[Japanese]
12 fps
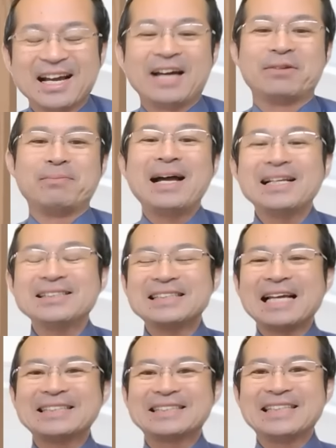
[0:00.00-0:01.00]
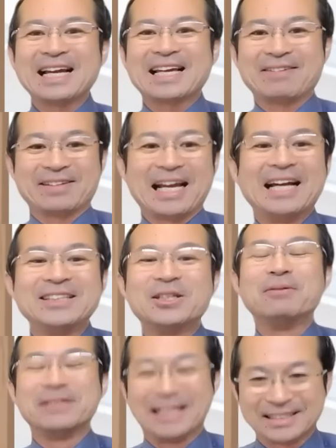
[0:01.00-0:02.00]
あの、満載にしなければ大
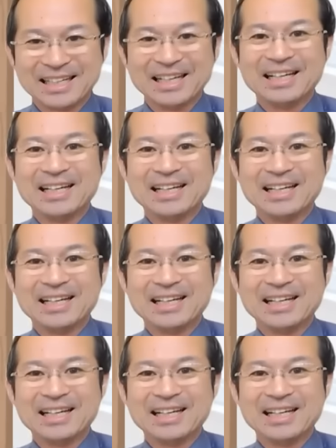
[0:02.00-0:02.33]
丈夫です。